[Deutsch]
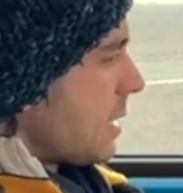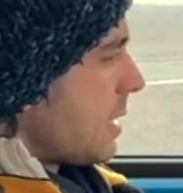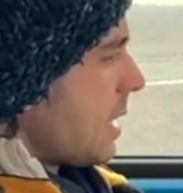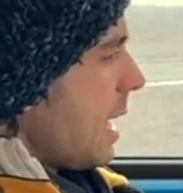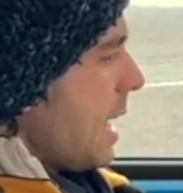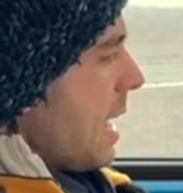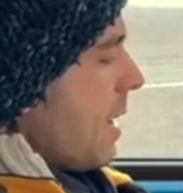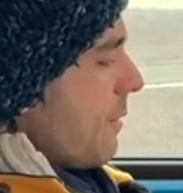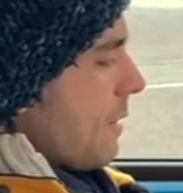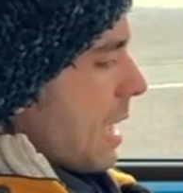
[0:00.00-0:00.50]
ist.
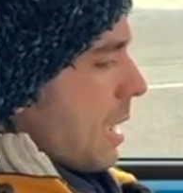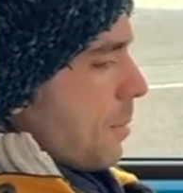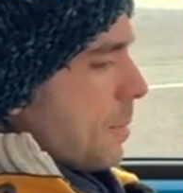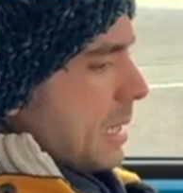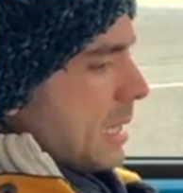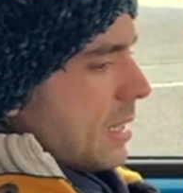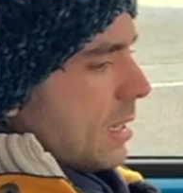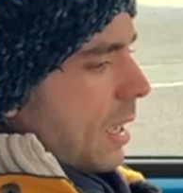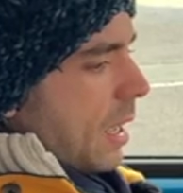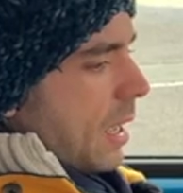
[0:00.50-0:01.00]
Wir haben
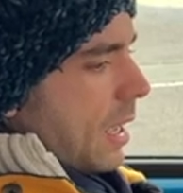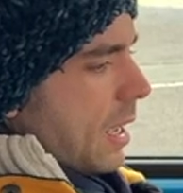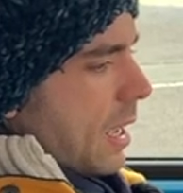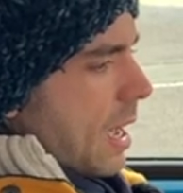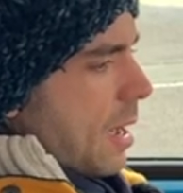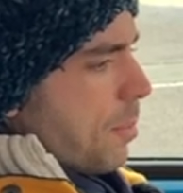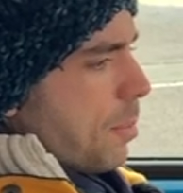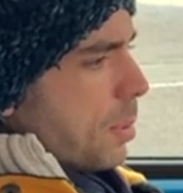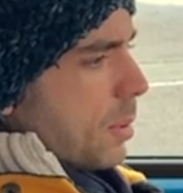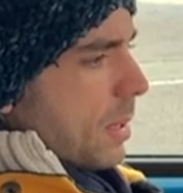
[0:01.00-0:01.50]
hier
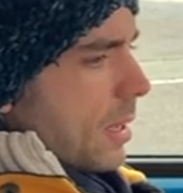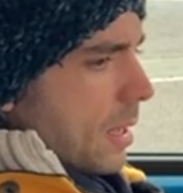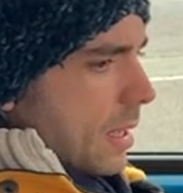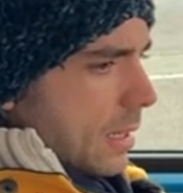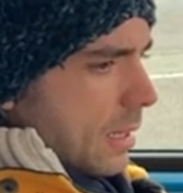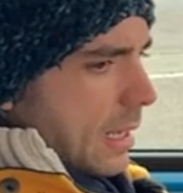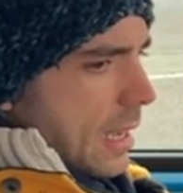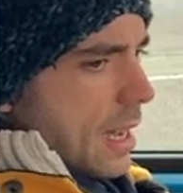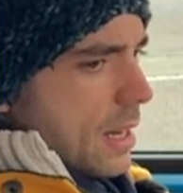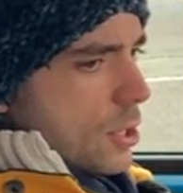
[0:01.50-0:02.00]
EAP
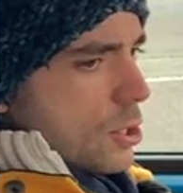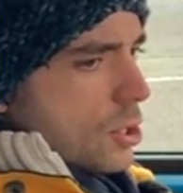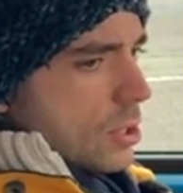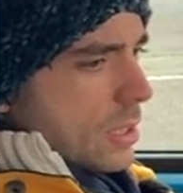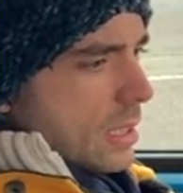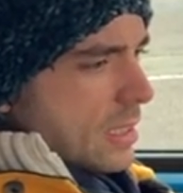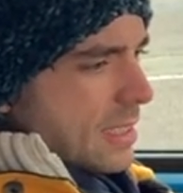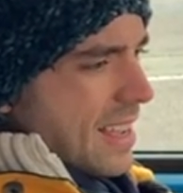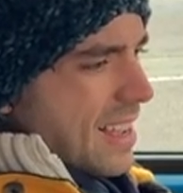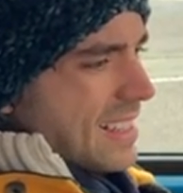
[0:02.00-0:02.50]
gerade schon
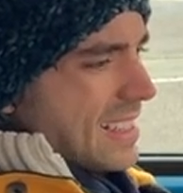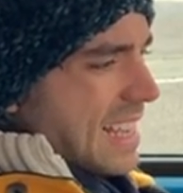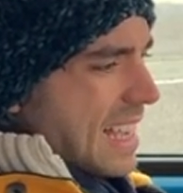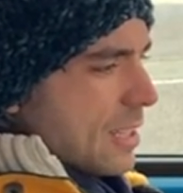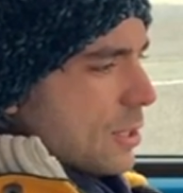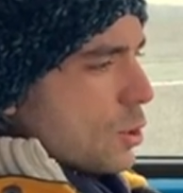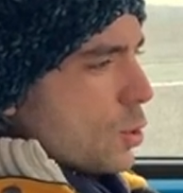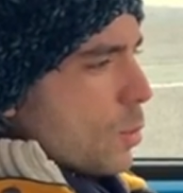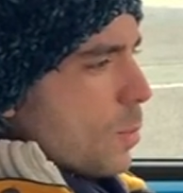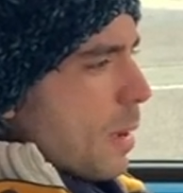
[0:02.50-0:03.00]
gesagt,
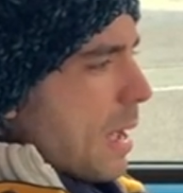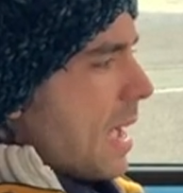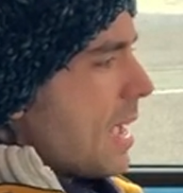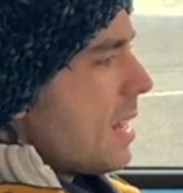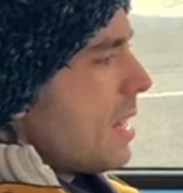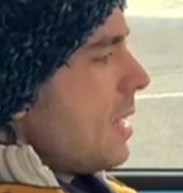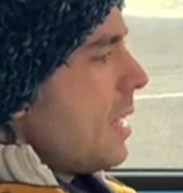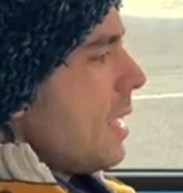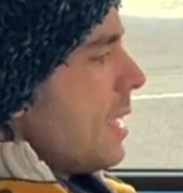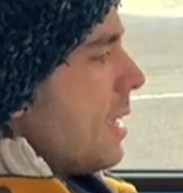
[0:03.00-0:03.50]
ganz
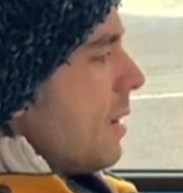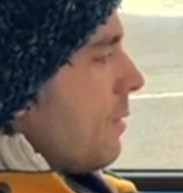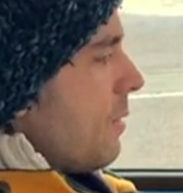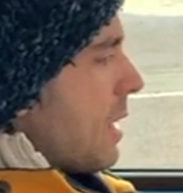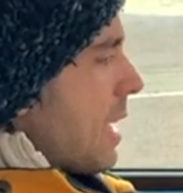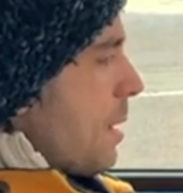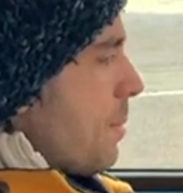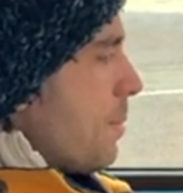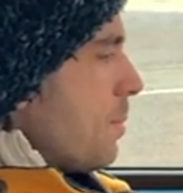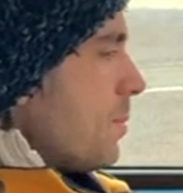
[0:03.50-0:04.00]
normal.
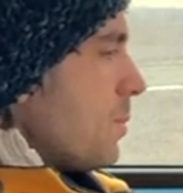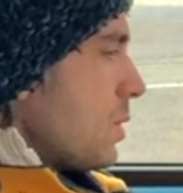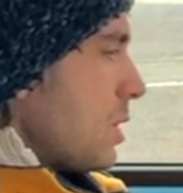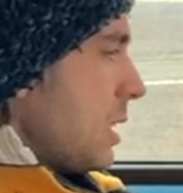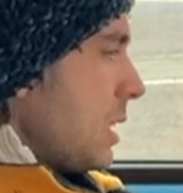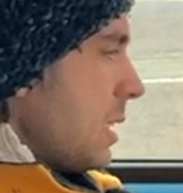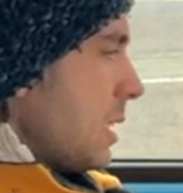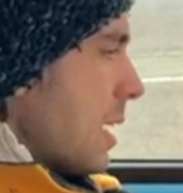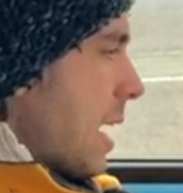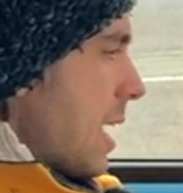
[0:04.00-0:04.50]
Wir haben
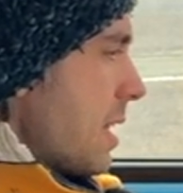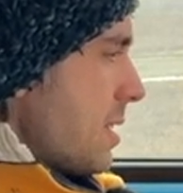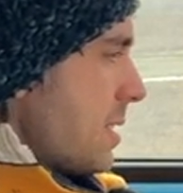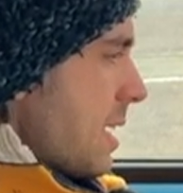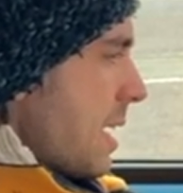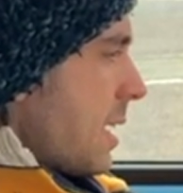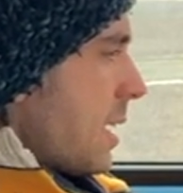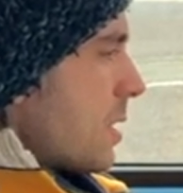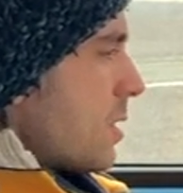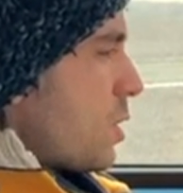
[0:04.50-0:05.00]
die
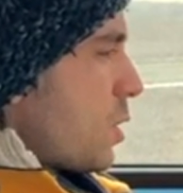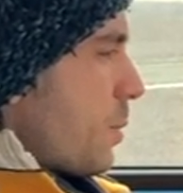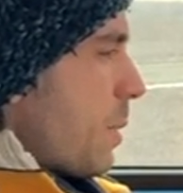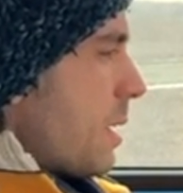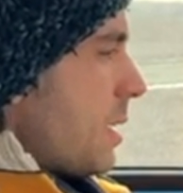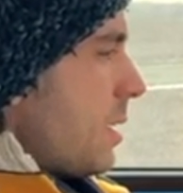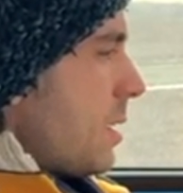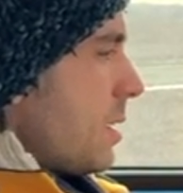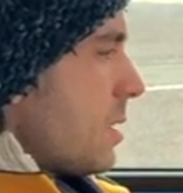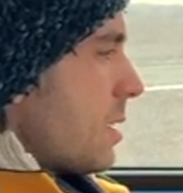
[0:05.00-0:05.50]

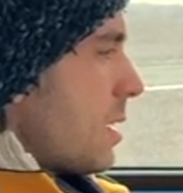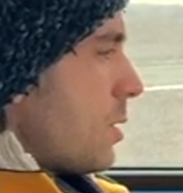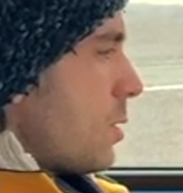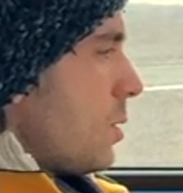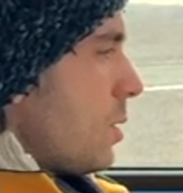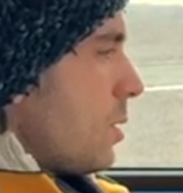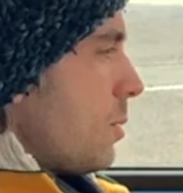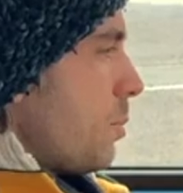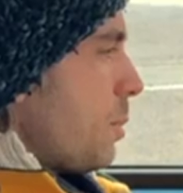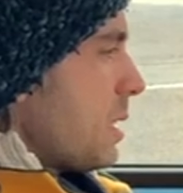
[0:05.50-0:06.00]
Anzeigeinstrumente, die sind
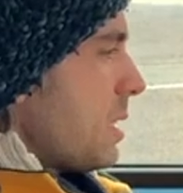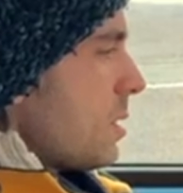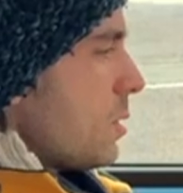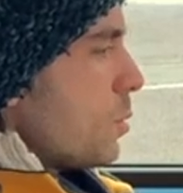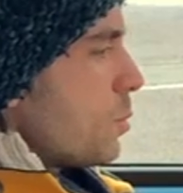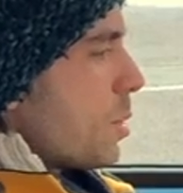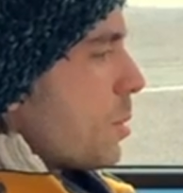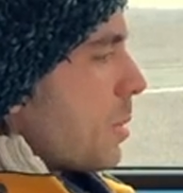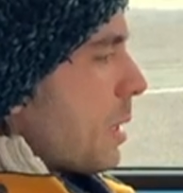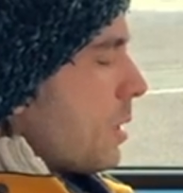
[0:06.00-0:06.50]
natürlich ein bisschen
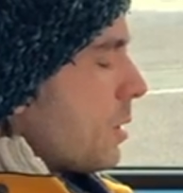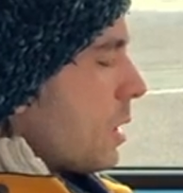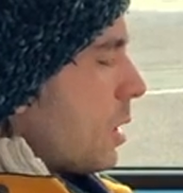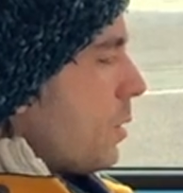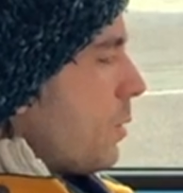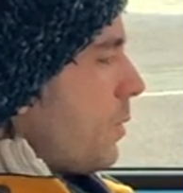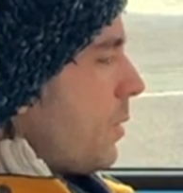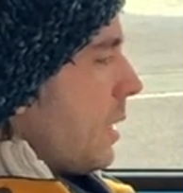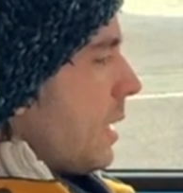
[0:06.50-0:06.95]
umgebaut auf